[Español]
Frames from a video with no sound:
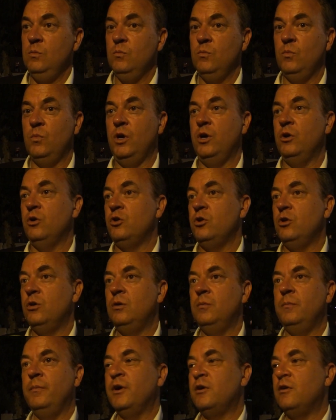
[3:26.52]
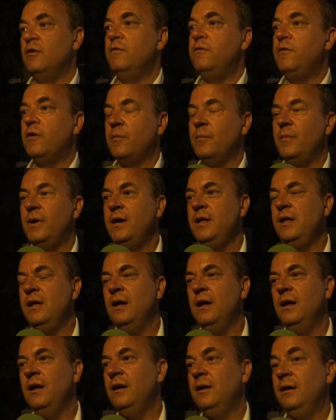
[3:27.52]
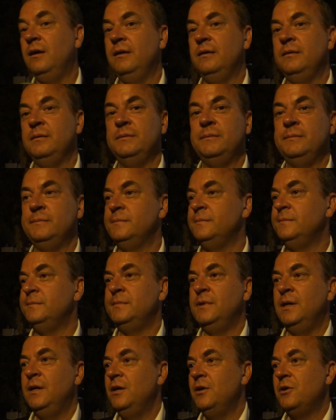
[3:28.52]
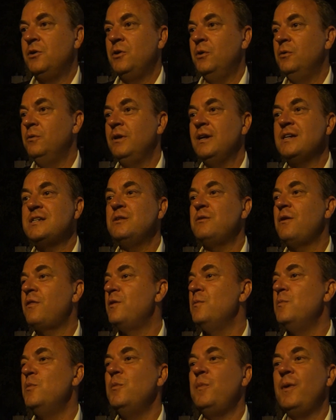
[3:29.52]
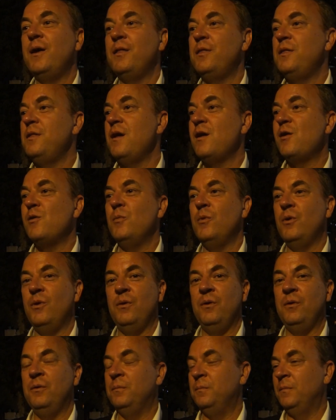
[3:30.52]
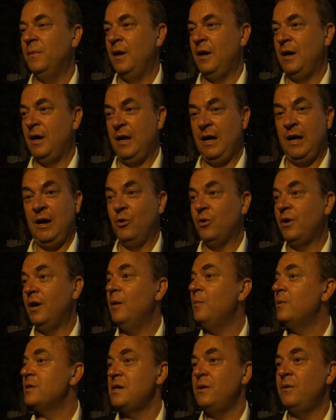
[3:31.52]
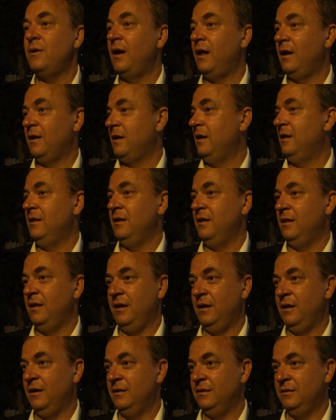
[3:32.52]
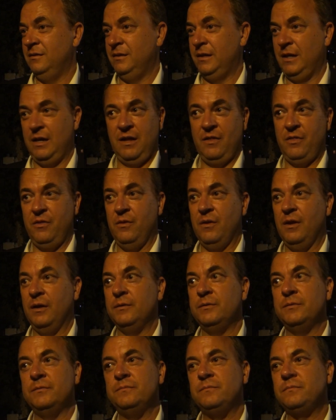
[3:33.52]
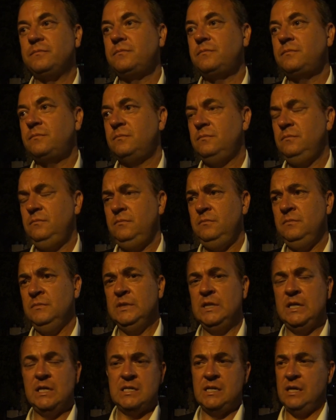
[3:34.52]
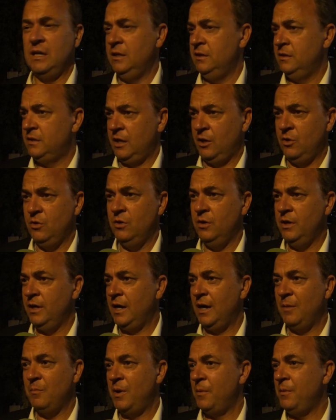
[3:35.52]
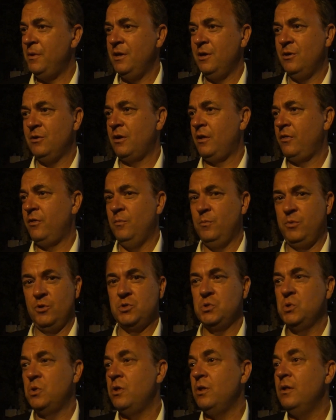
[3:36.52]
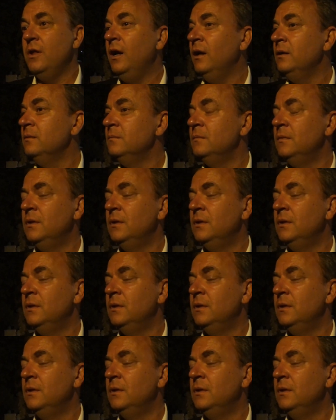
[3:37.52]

Bueno, yo me conformaría em, con una situación muy parecida como a lo que le ha pasado al alcalde de, la ciudad, que se entregó en alma, vida y corazón por su ciudad,